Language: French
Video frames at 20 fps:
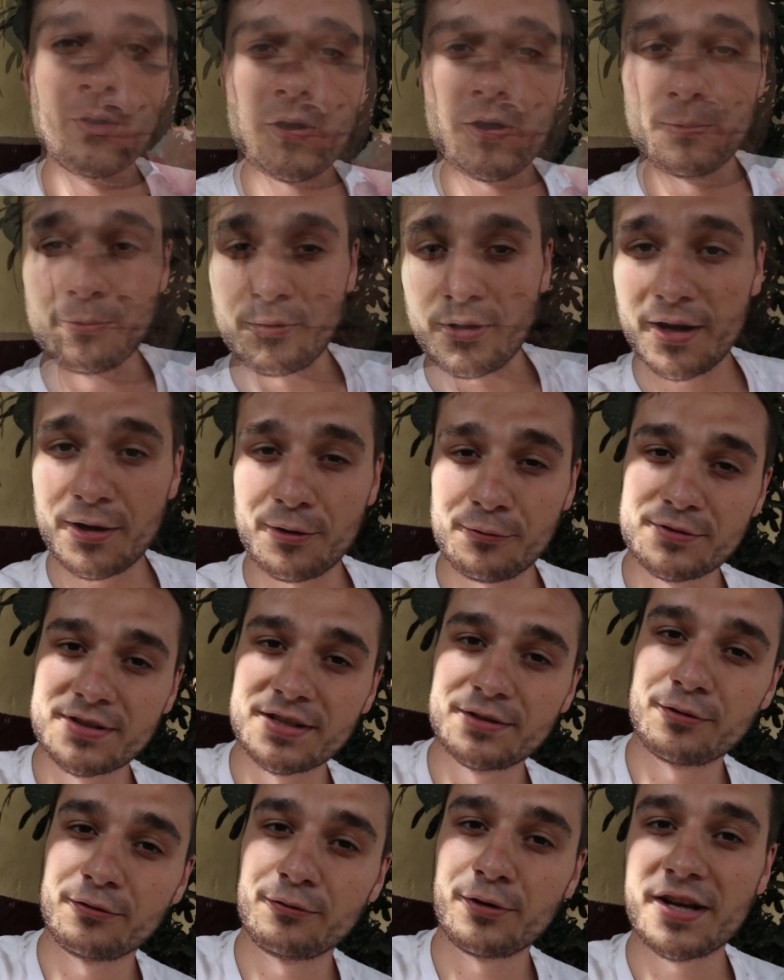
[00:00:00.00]
Comme quoi, quand vous
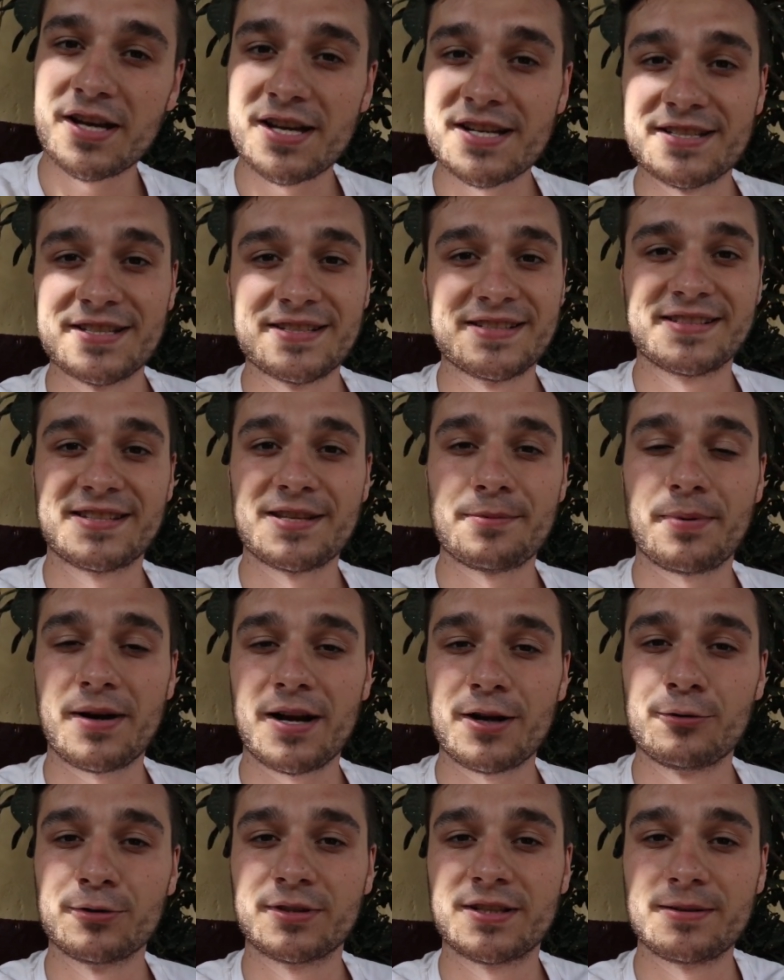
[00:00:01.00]
êtes en voyage, n'hésitez pas
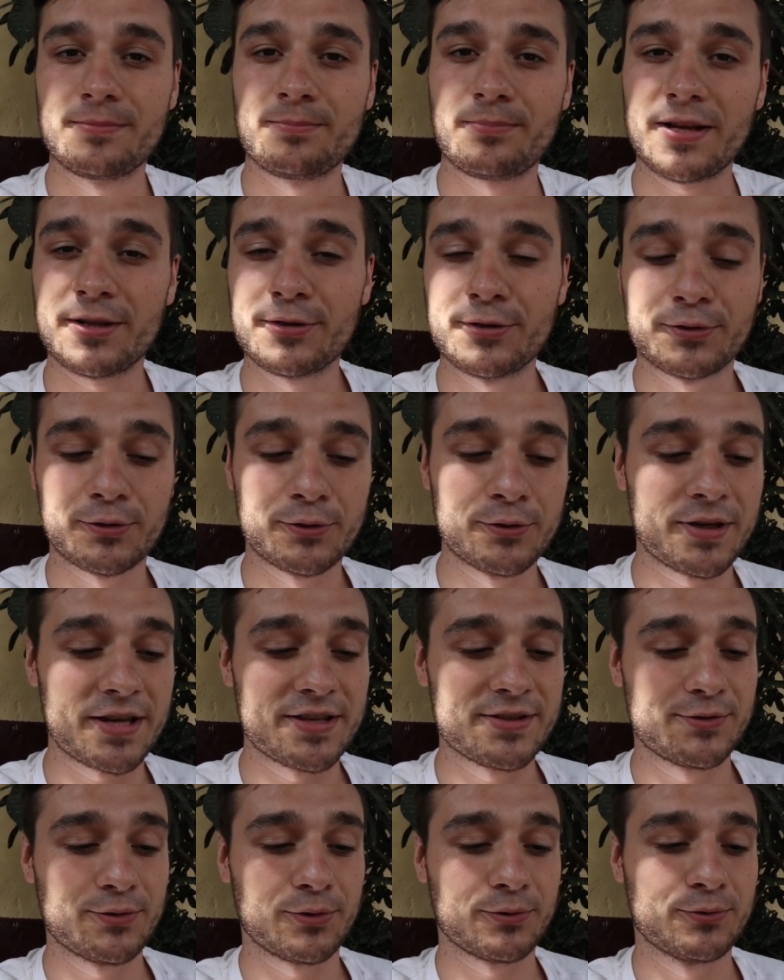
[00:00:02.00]
à goûter plein de trucs
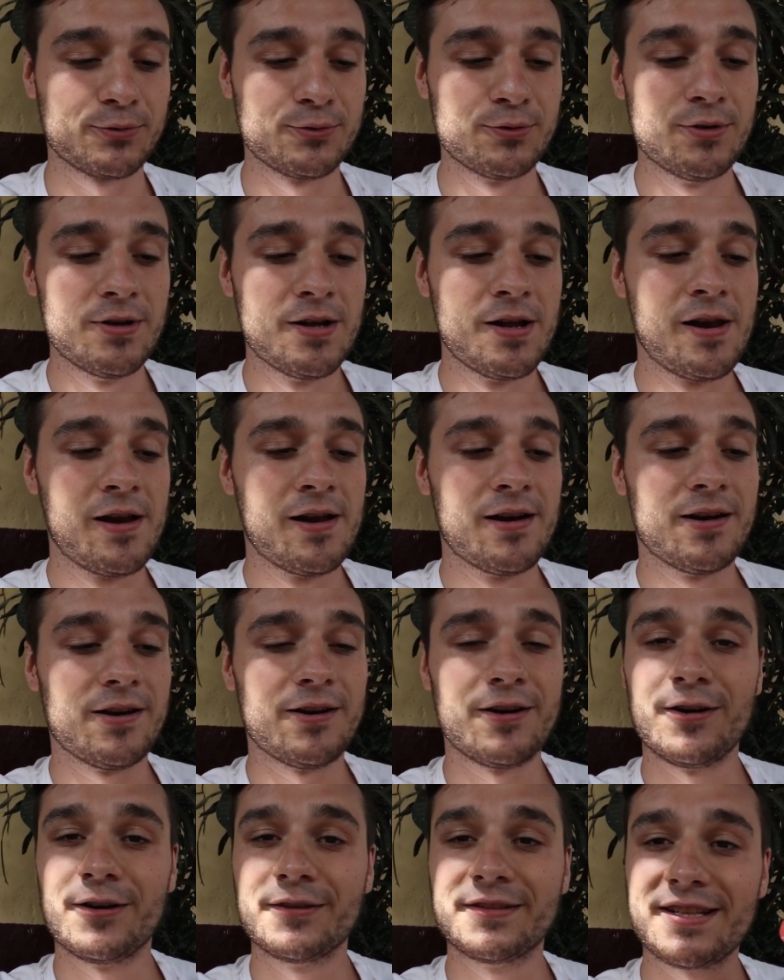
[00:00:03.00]
et surtout
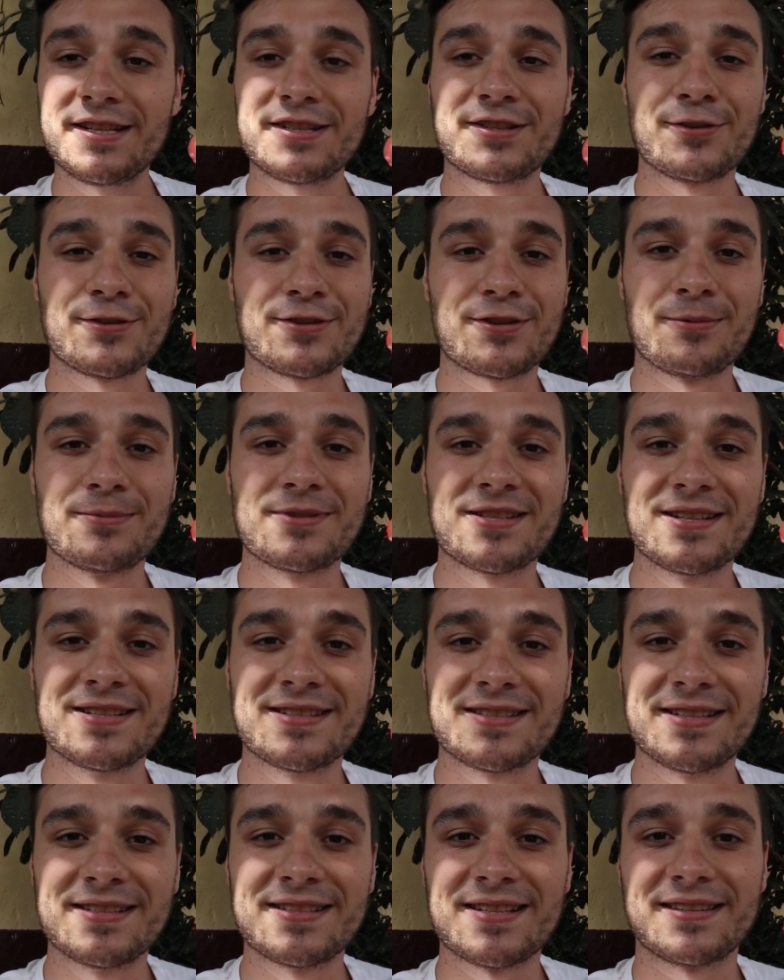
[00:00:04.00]
euh, des choses comme
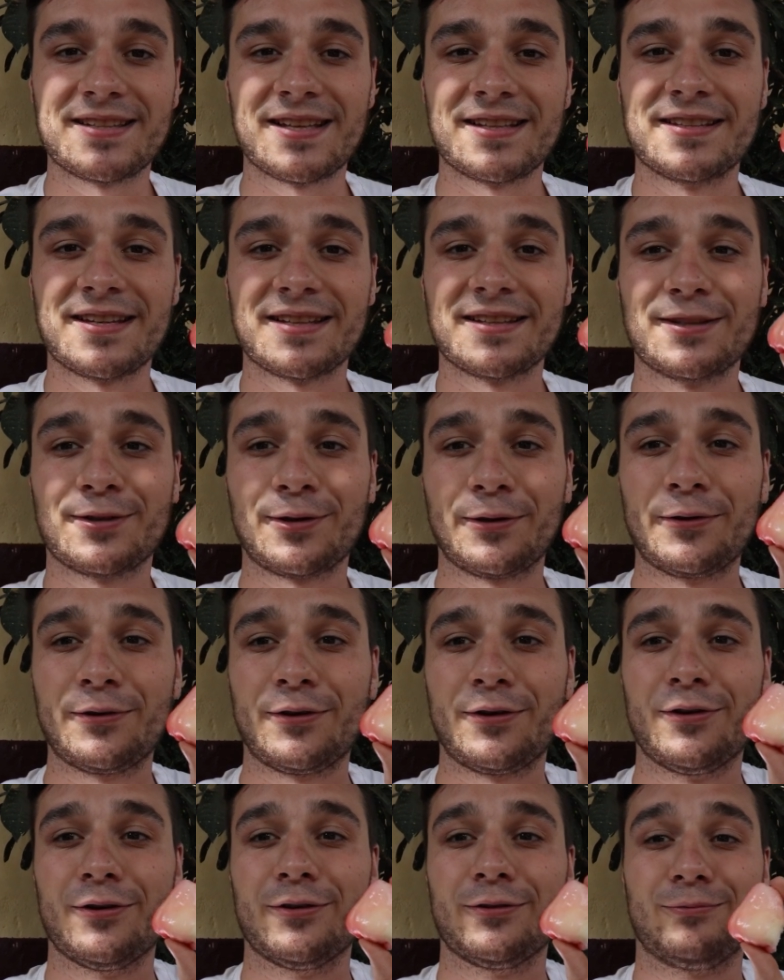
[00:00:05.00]
celle-ci, c'est-à-dire des
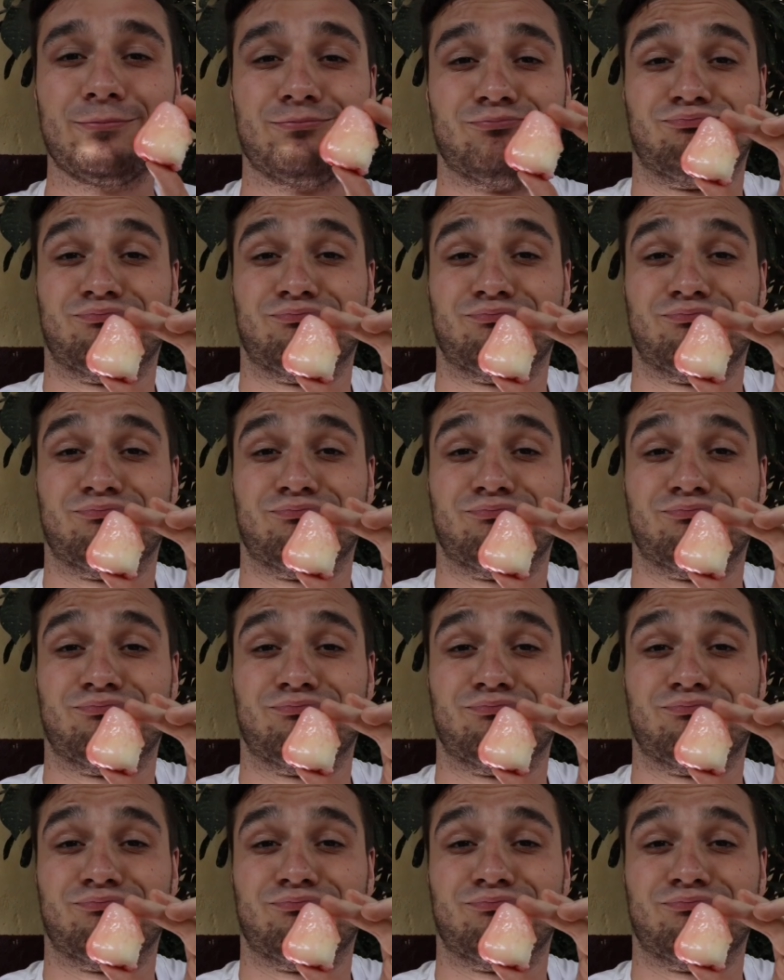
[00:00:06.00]
trucs qu'on